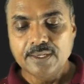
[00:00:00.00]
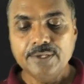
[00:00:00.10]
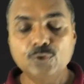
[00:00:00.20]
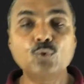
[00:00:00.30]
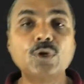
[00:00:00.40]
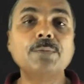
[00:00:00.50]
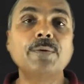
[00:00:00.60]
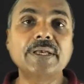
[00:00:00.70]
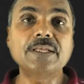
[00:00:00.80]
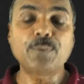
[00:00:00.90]
यूक्लिड
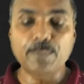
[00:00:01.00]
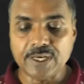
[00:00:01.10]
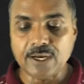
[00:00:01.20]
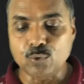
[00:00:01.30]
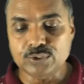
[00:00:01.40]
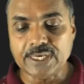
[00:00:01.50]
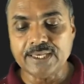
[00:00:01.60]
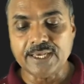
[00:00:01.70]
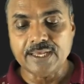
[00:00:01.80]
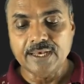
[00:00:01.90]
विभाजन प्रमेय का होता
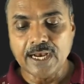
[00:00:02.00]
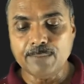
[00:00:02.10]
क्या है